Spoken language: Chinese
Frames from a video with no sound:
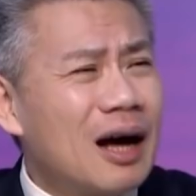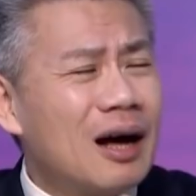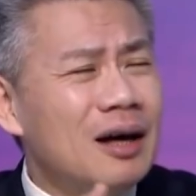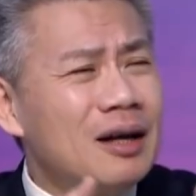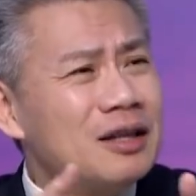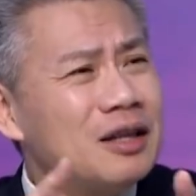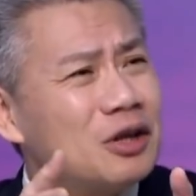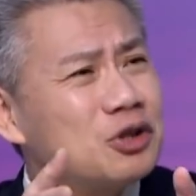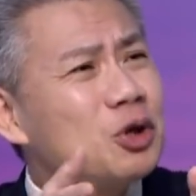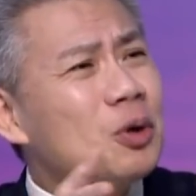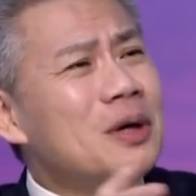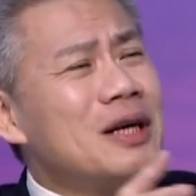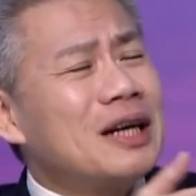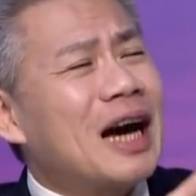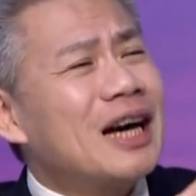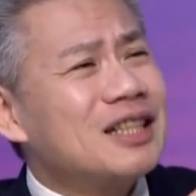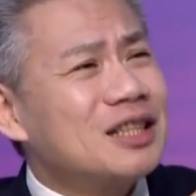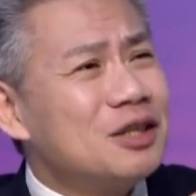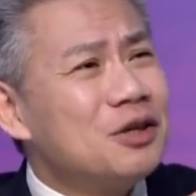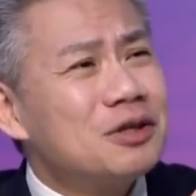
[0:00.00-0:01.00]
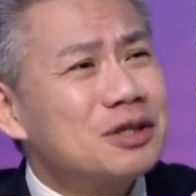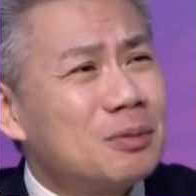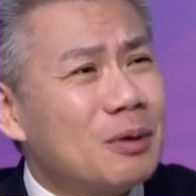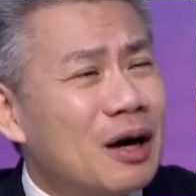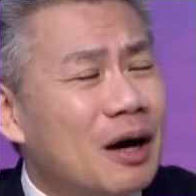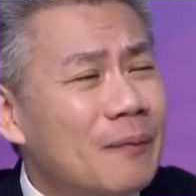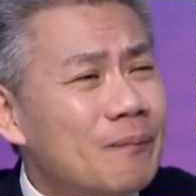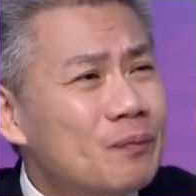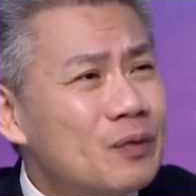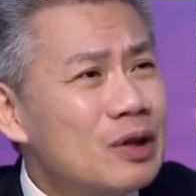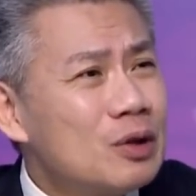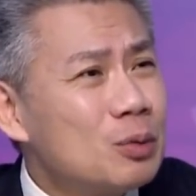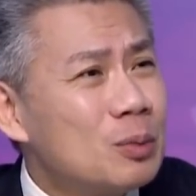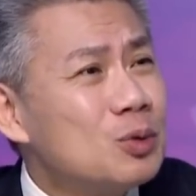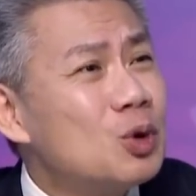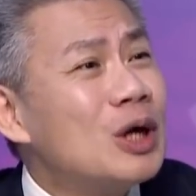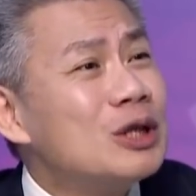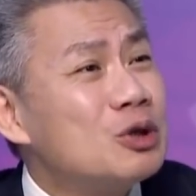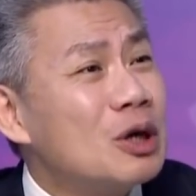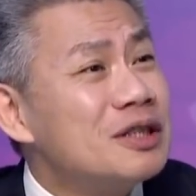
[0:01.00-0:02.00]
呢，然后就会开始有什么。我
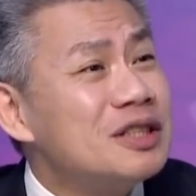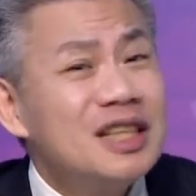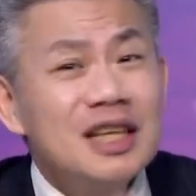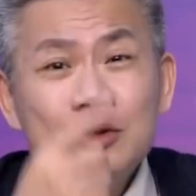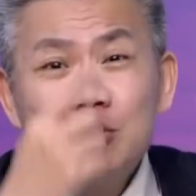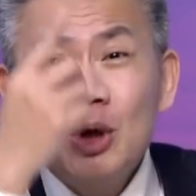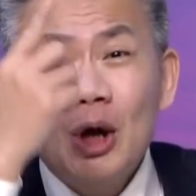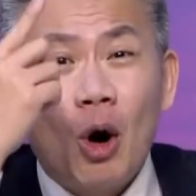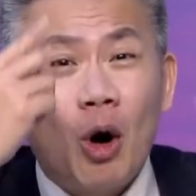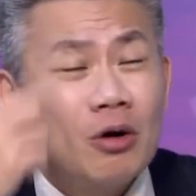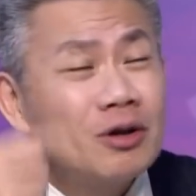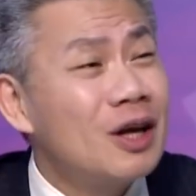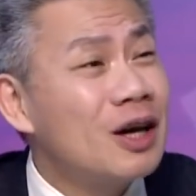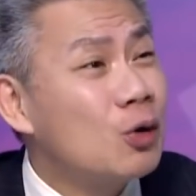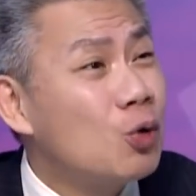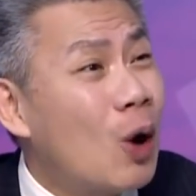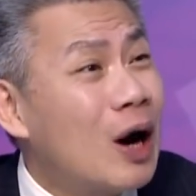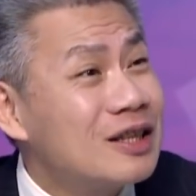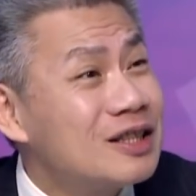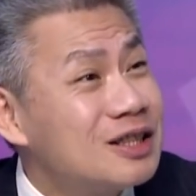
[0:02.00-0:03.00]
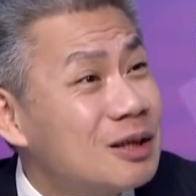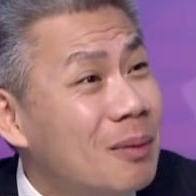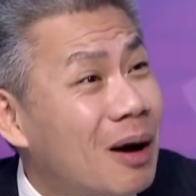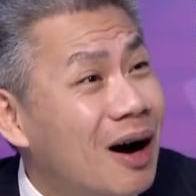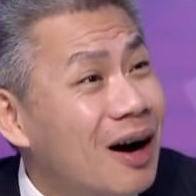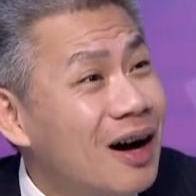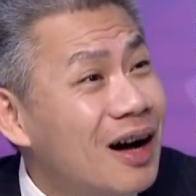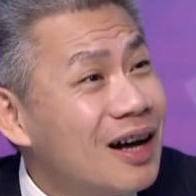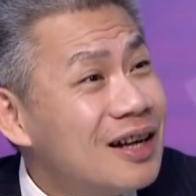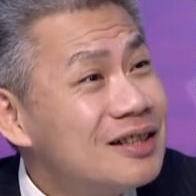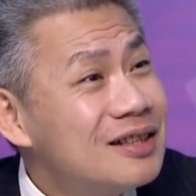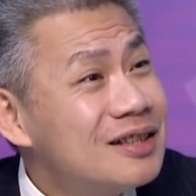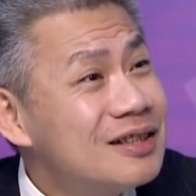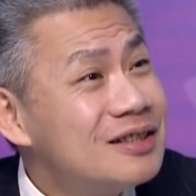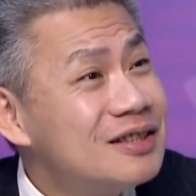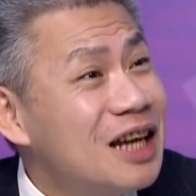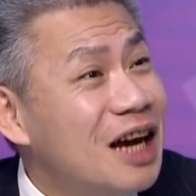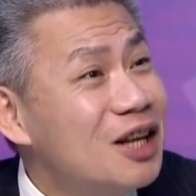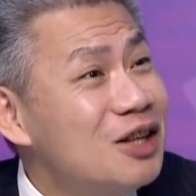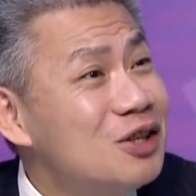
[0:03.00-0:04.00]
们乱传。今天最红的话是什么？
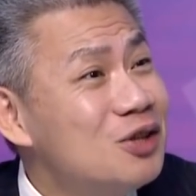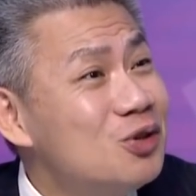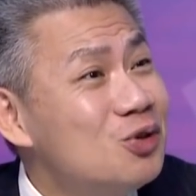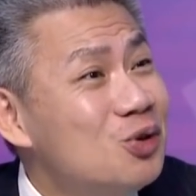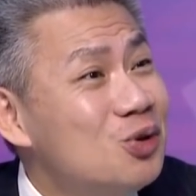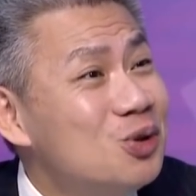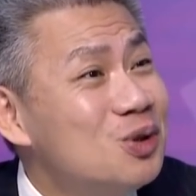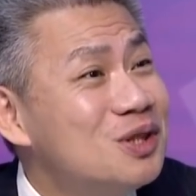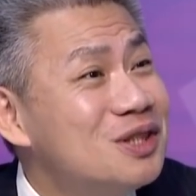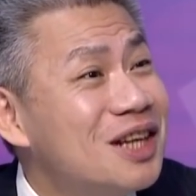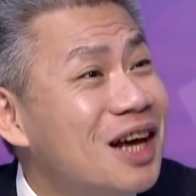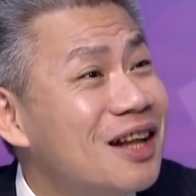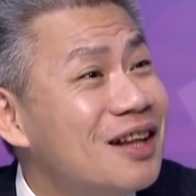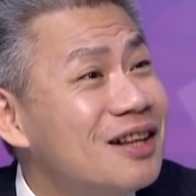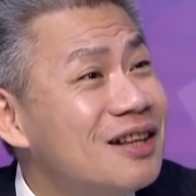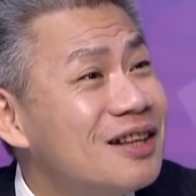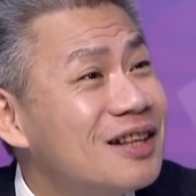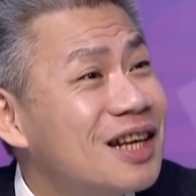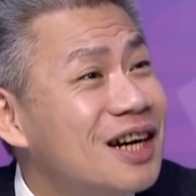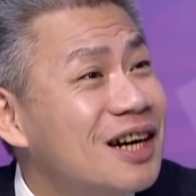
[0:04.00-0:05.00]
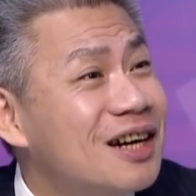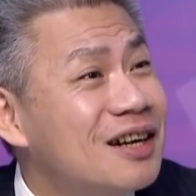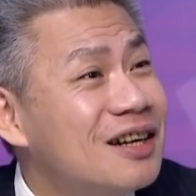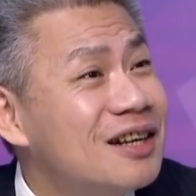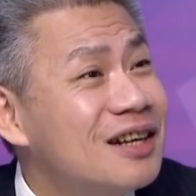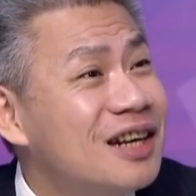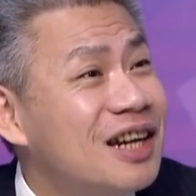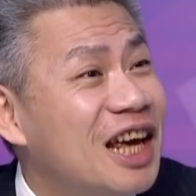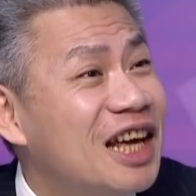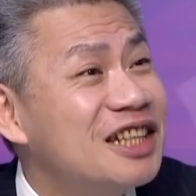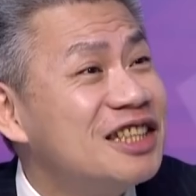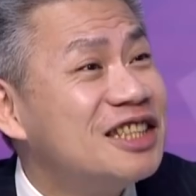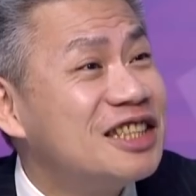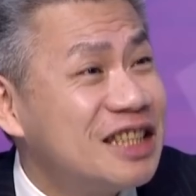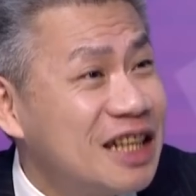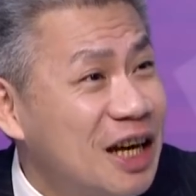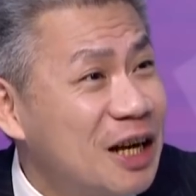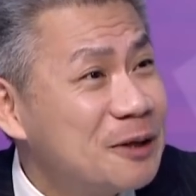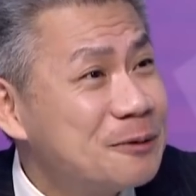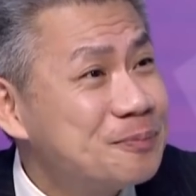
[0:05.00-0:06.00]
人与人的连
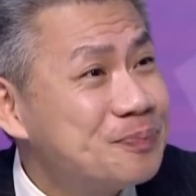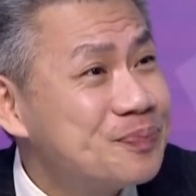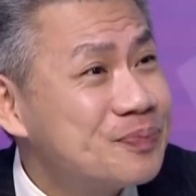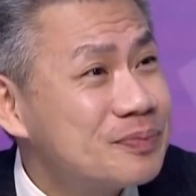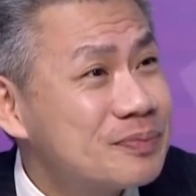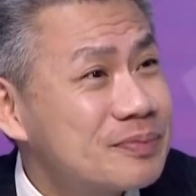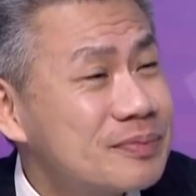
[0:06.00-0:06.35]
接。对，